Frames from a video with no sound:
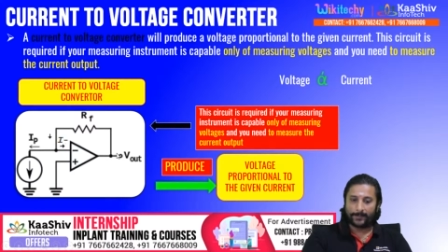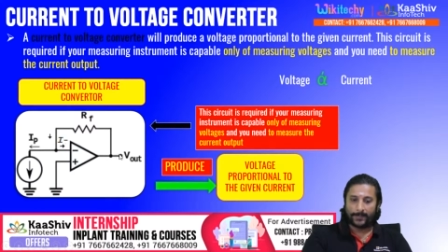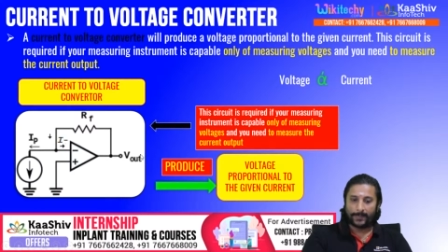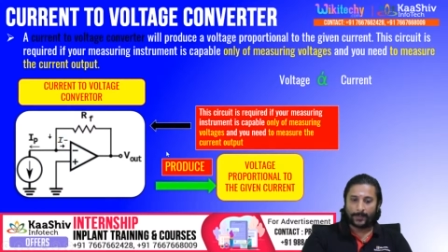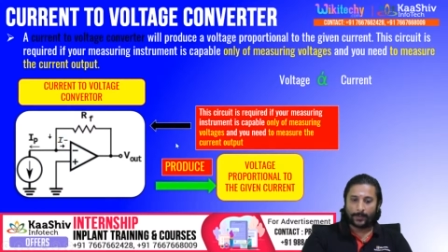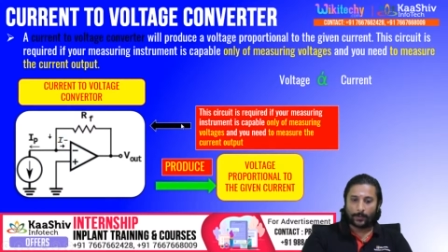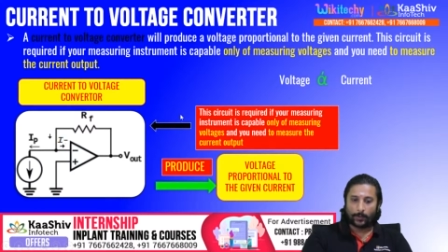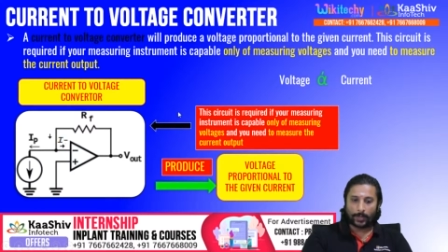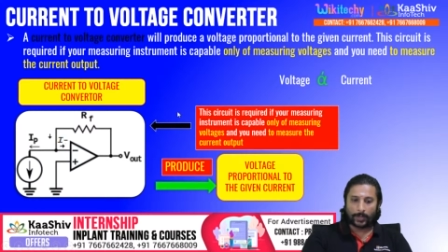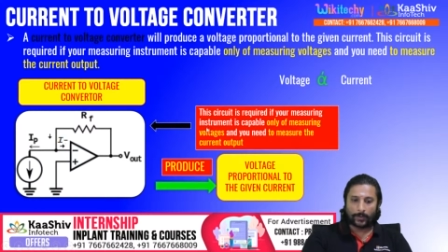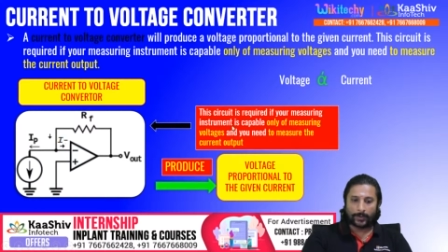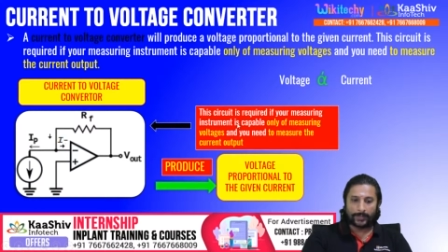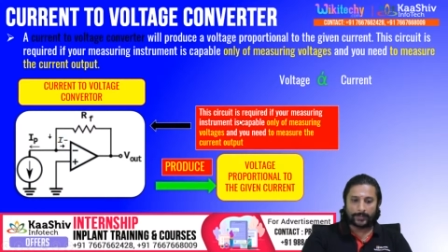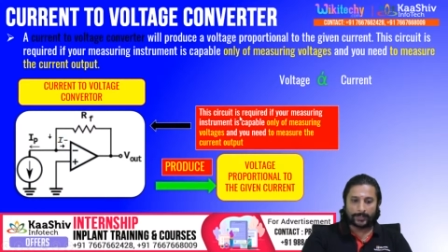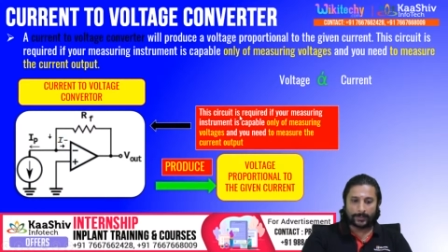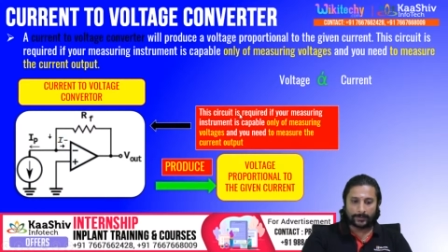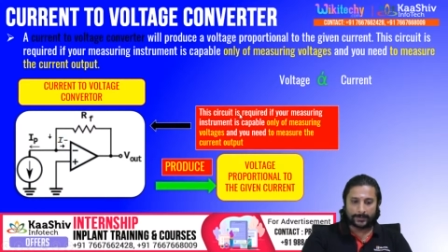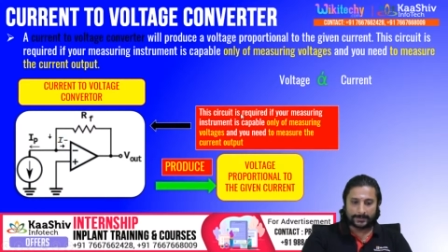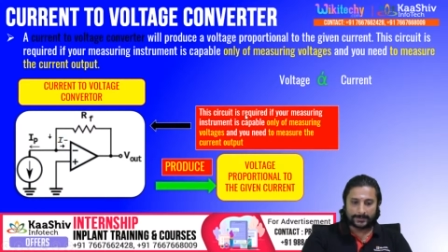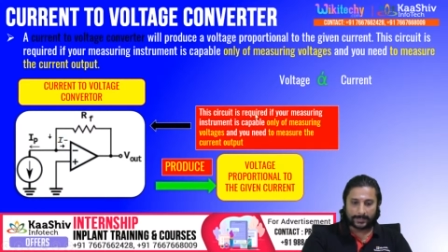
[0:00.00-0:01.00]
ஓகேவா
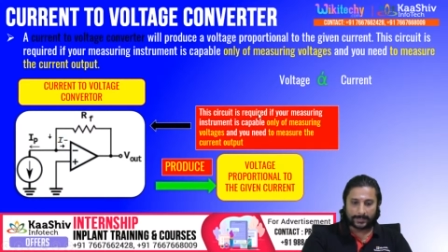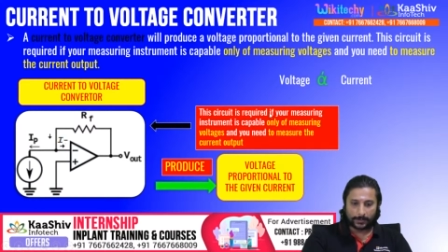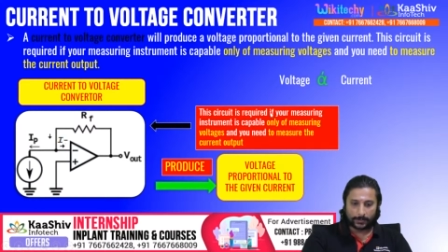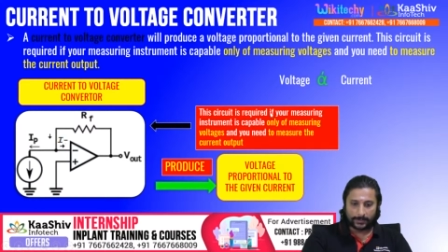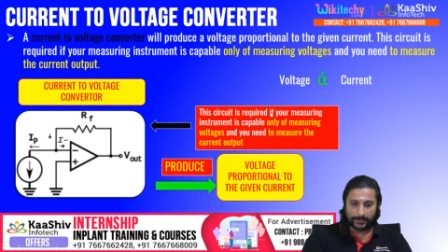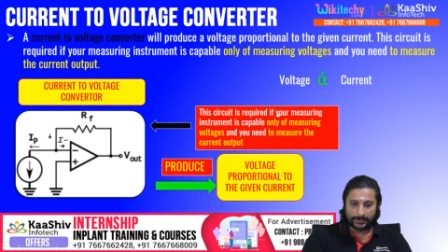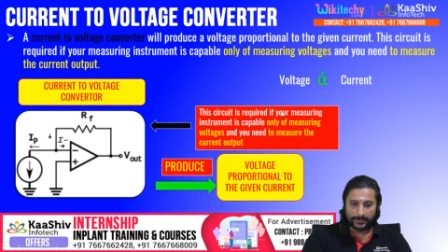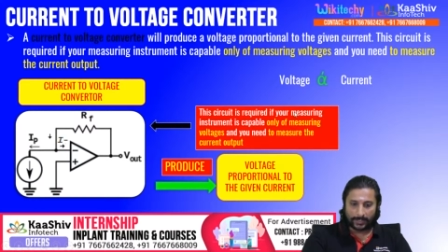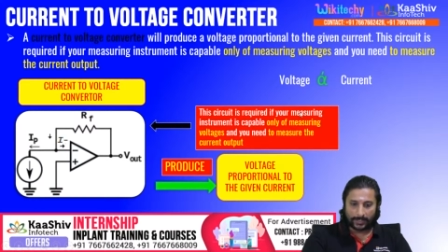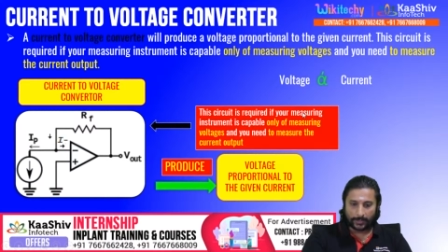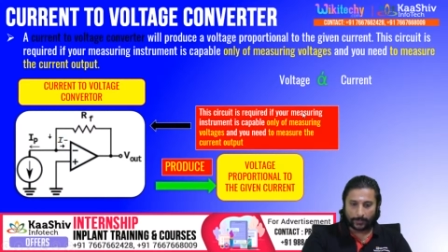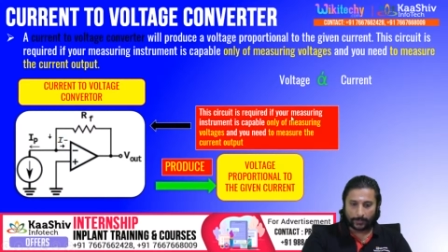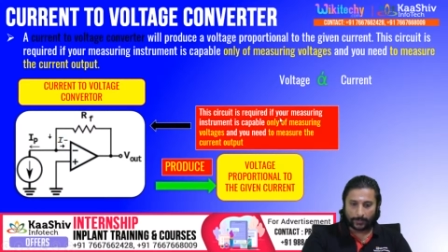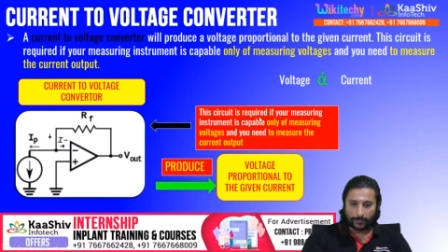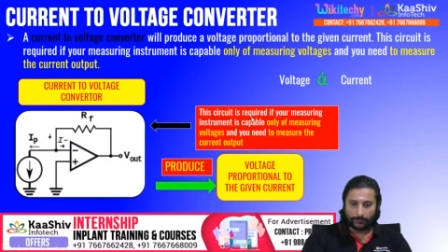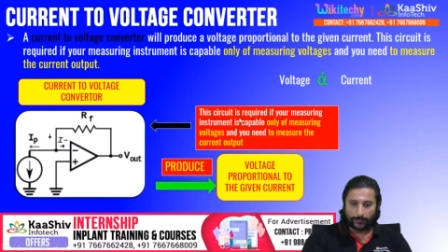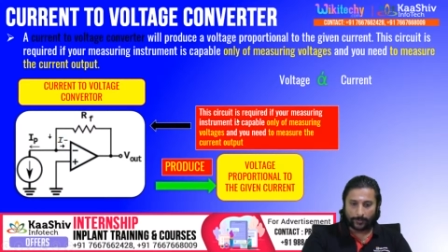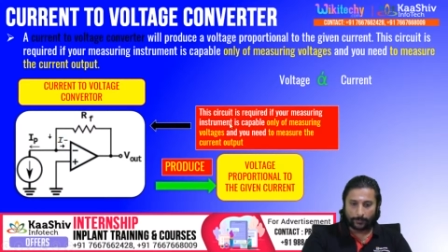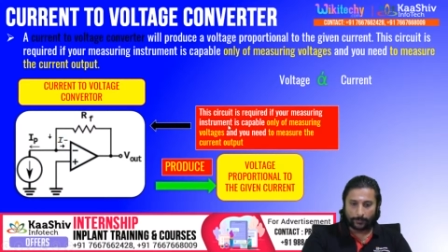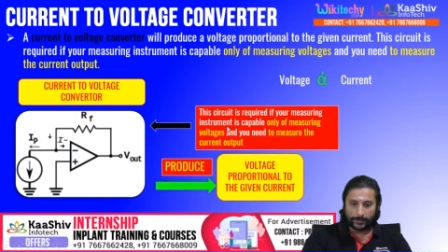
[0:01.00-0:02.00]
இதுதான் இந்த சர்க்கியூட் இஸ் ரெக்கவர்ட் இஃப்
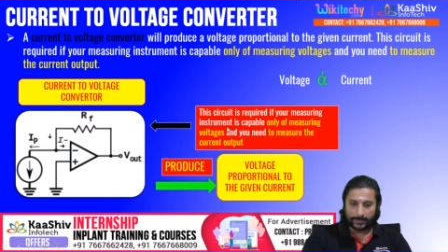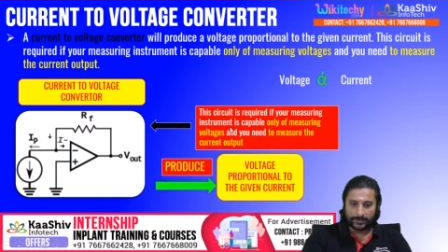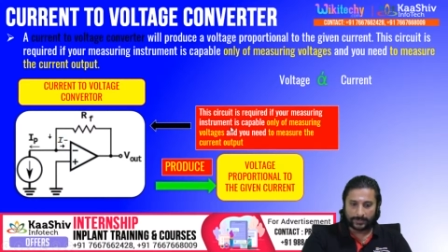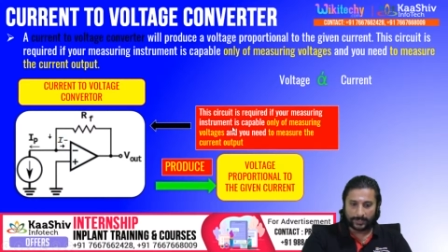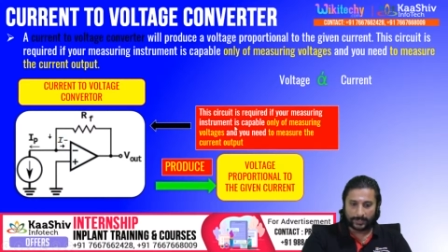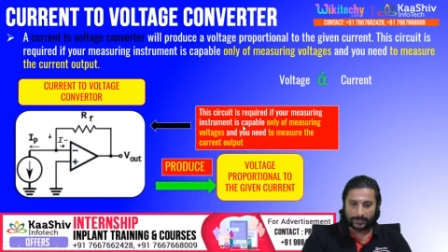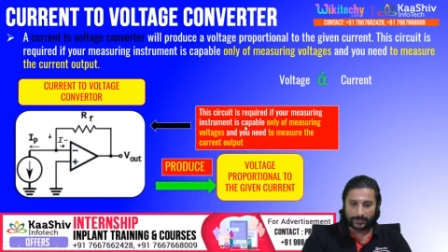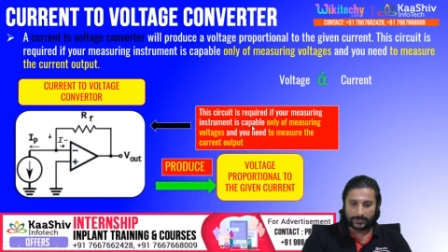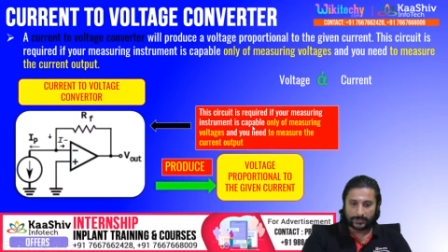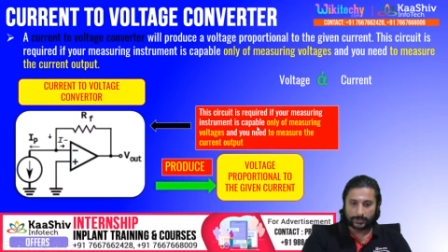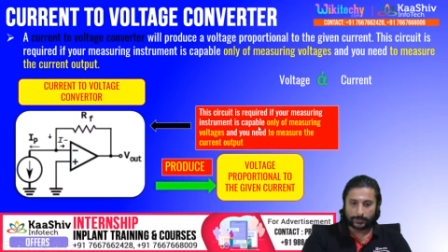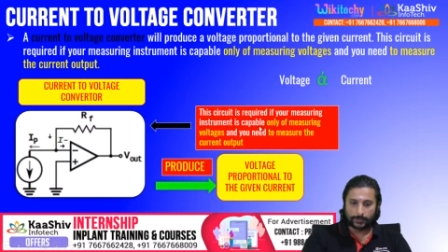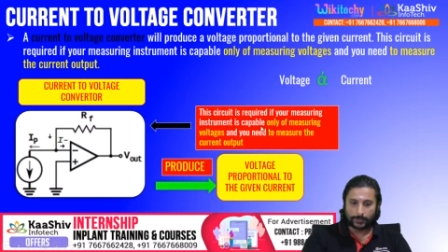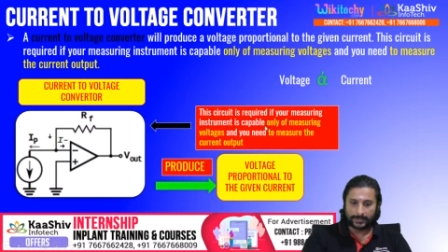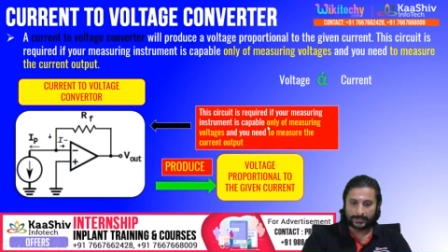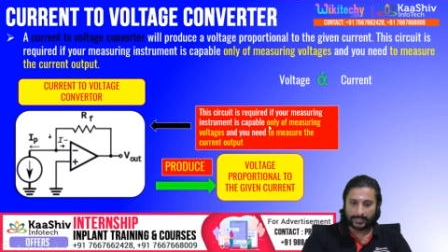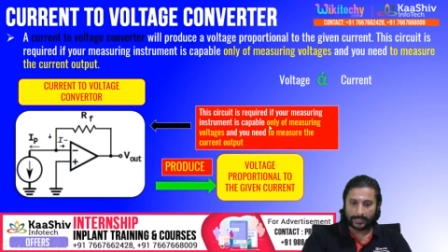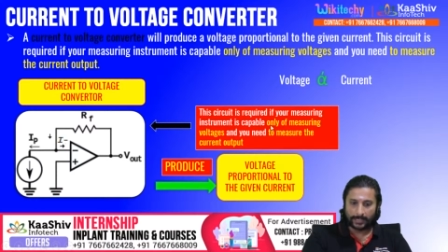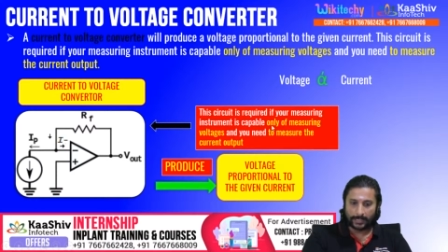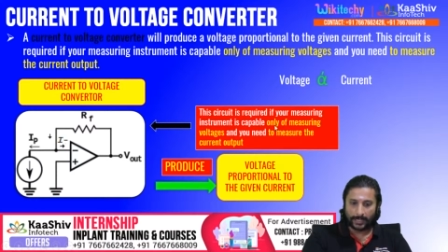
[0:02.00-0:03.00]
யூர் மெஷரிங் இன்ஸ்ட்ருமெண்ட்
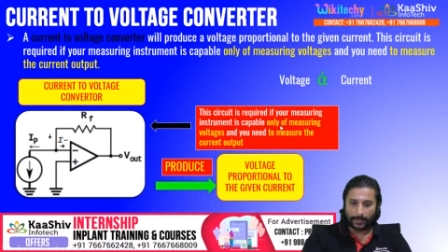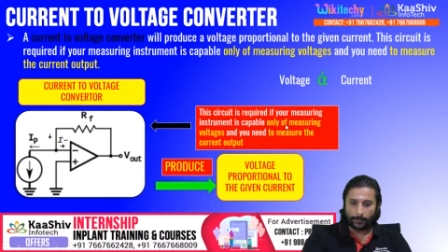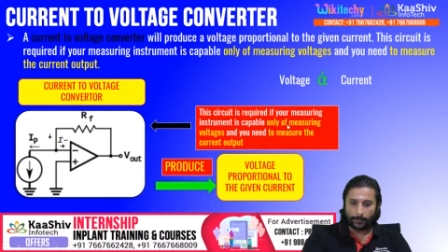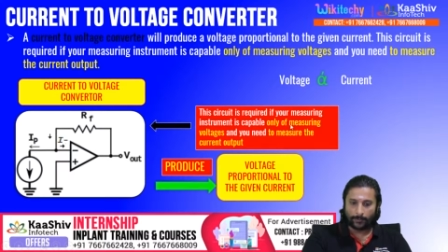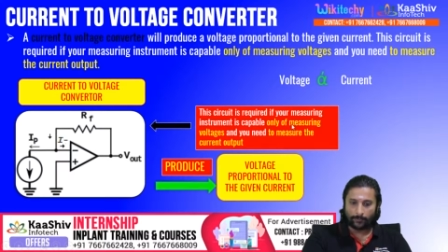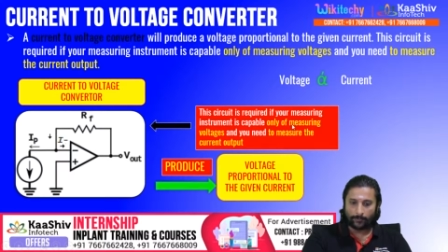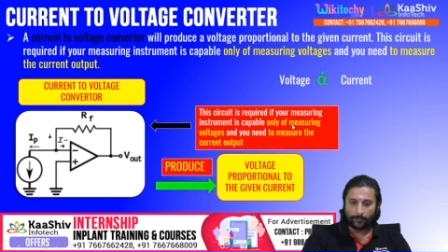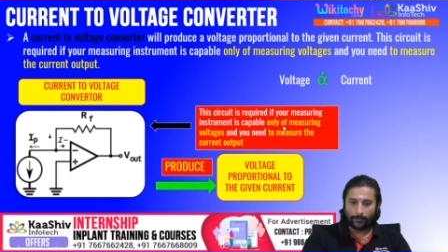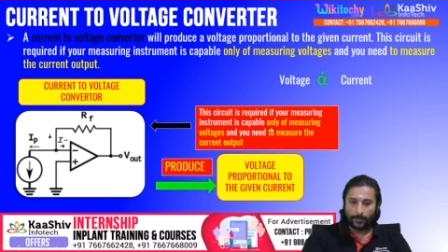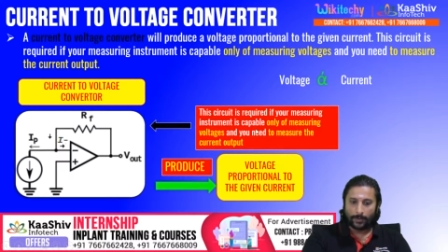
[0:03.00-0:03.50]
இஸ் கேபிள் ஆஃப்